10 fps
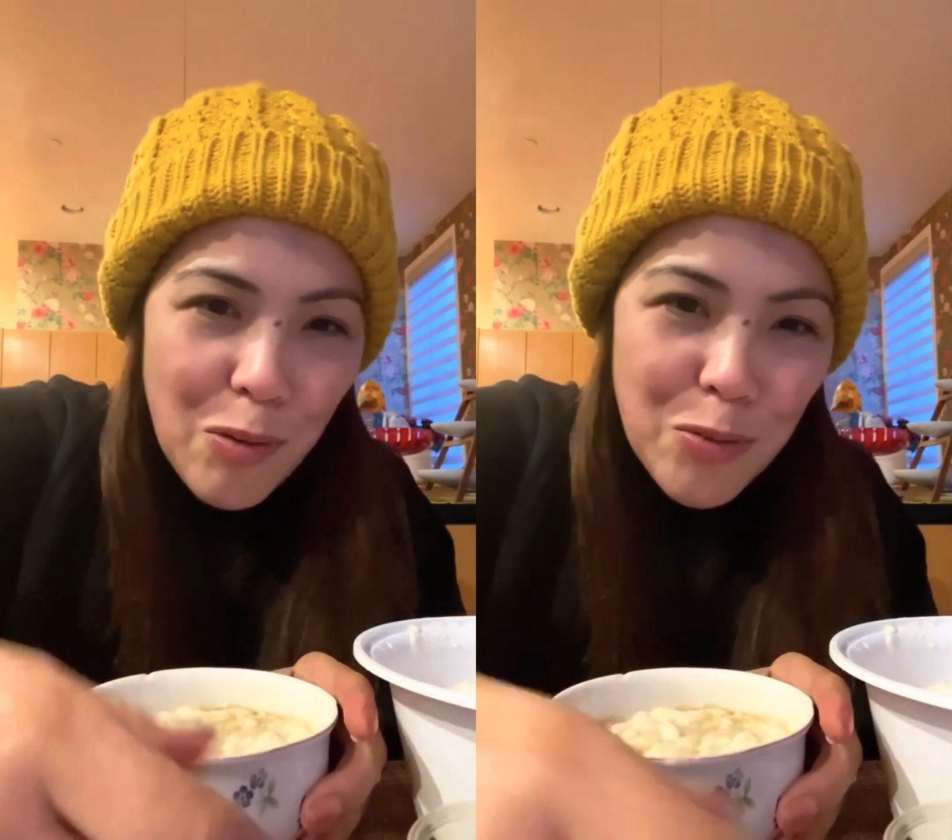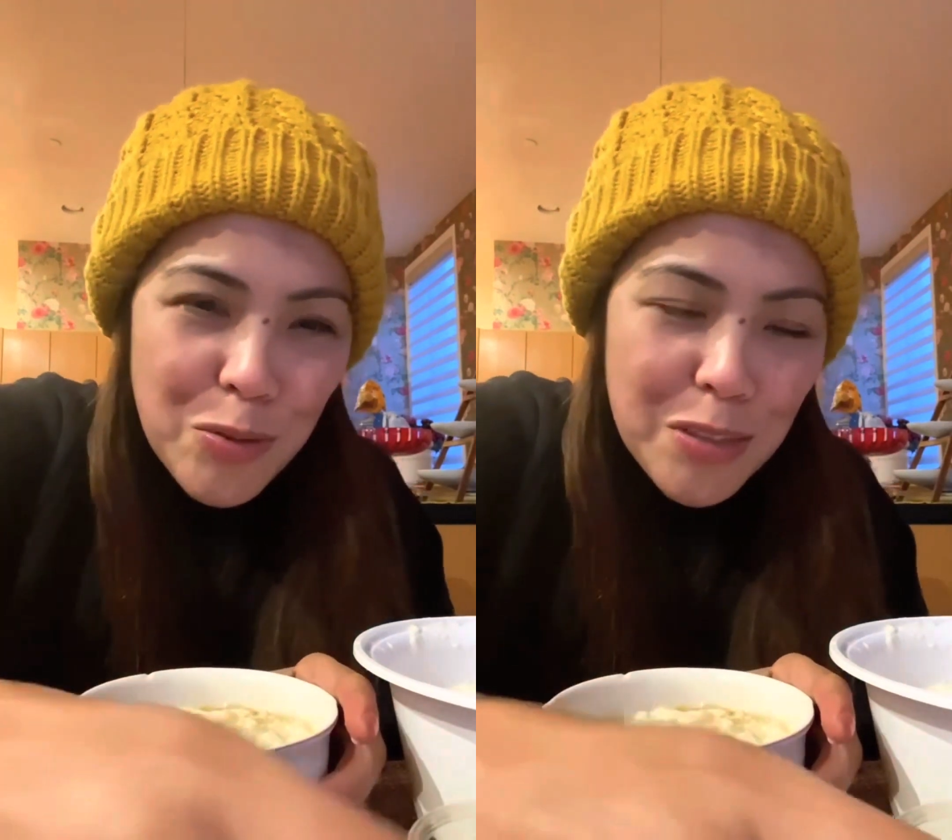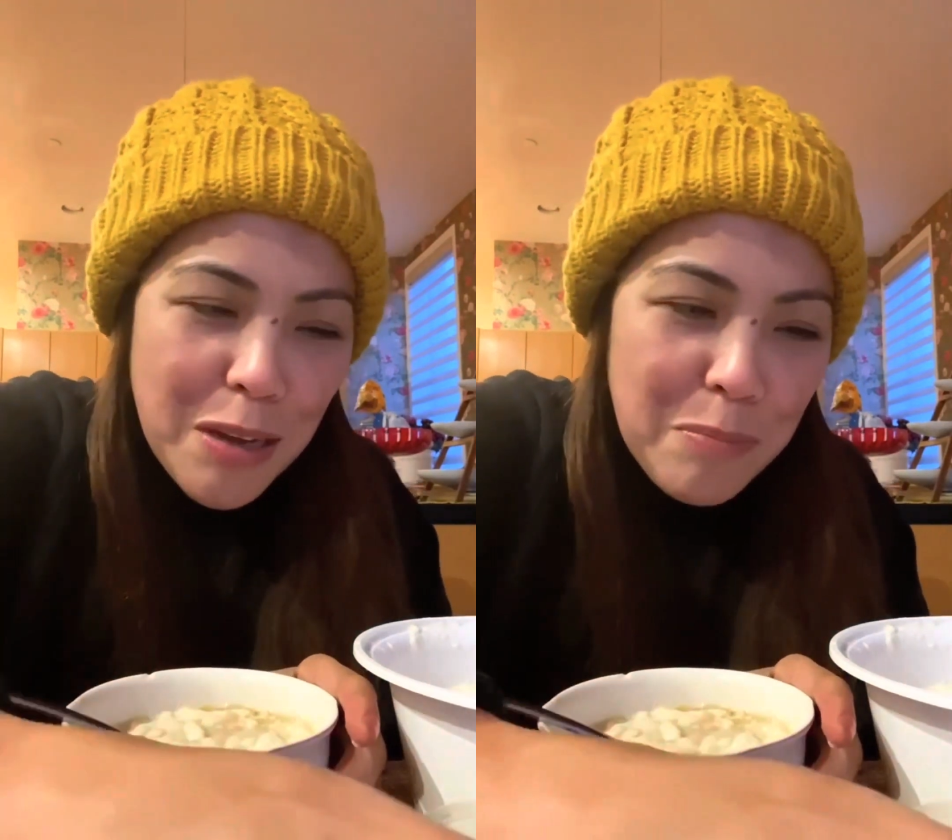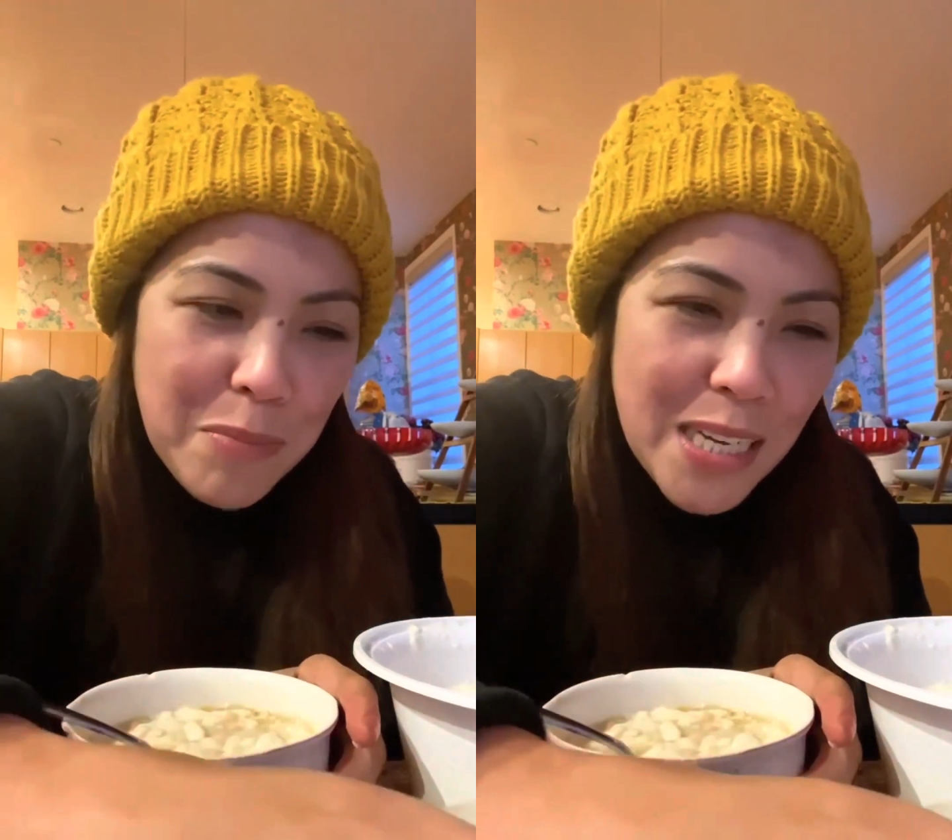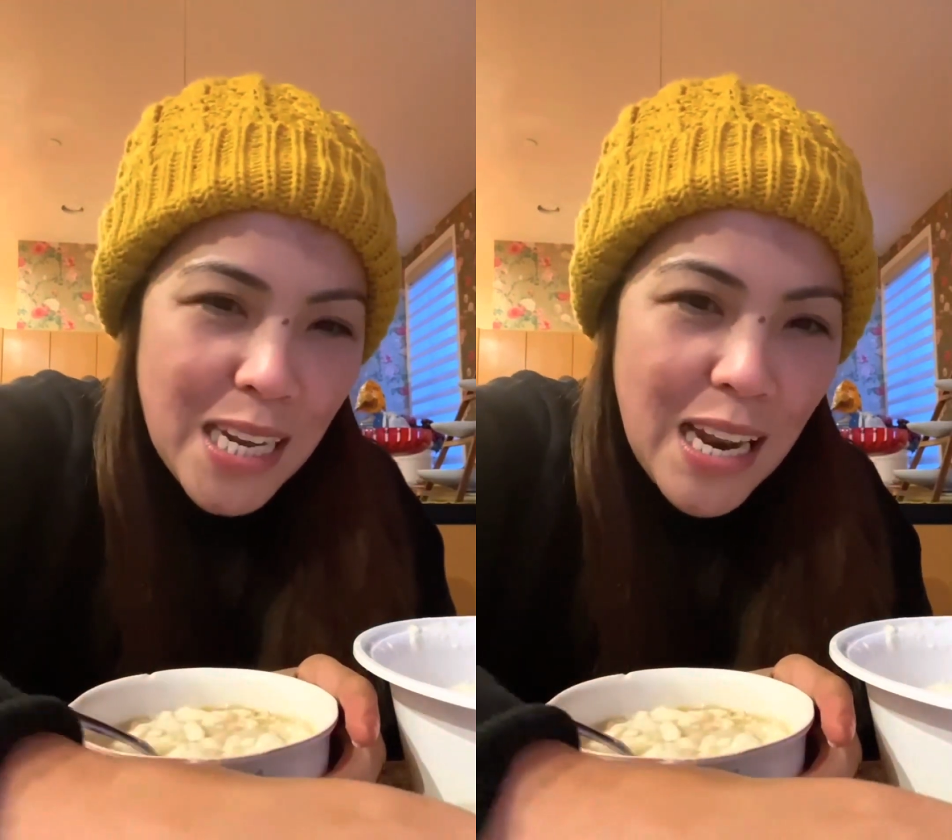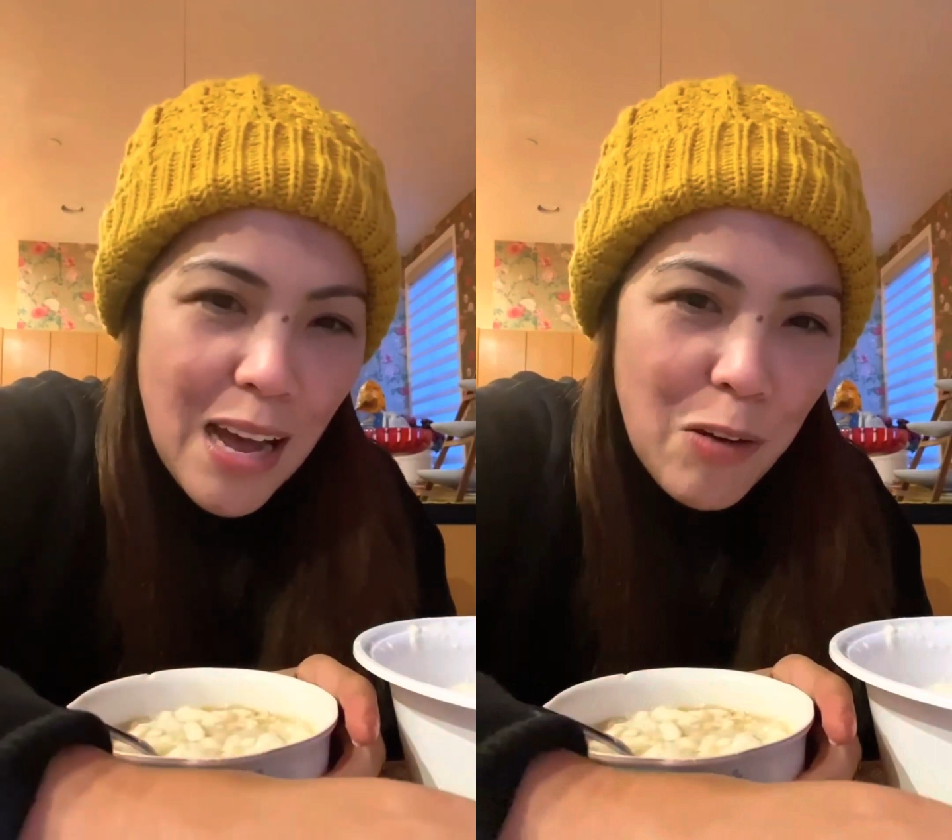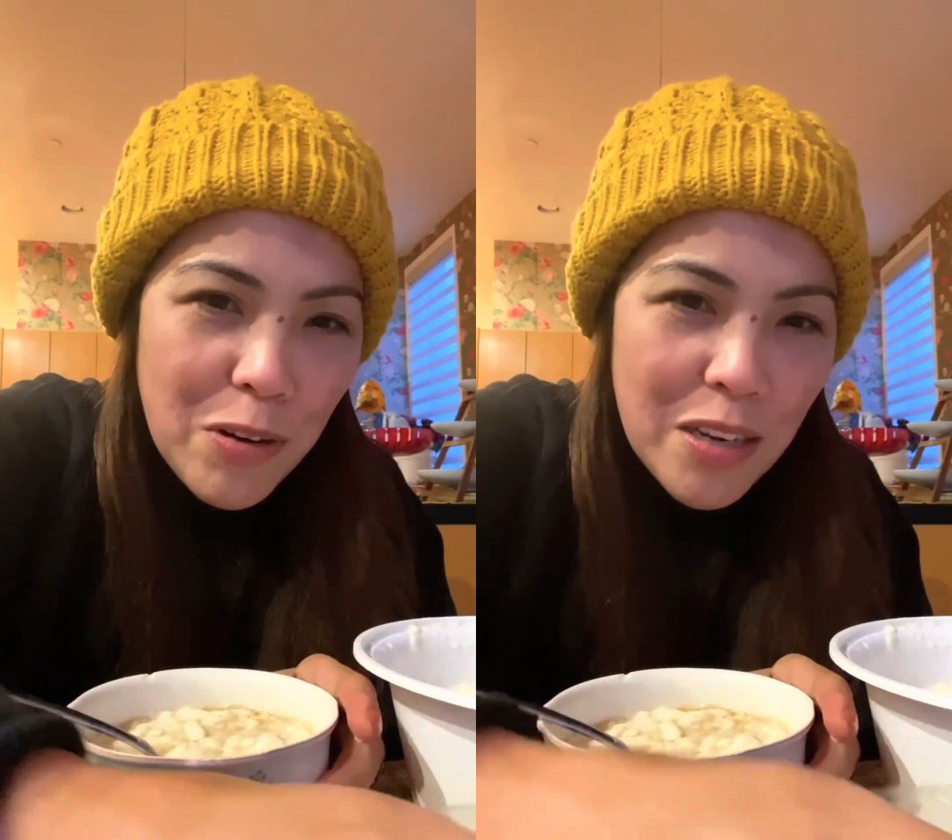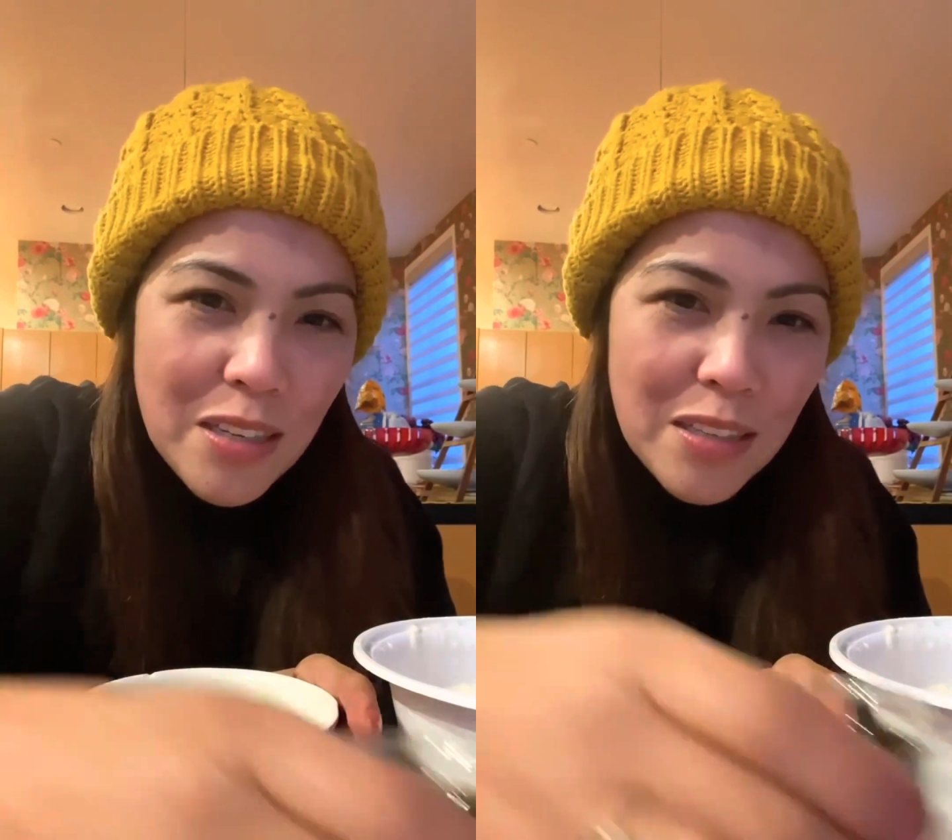doon sa Manila or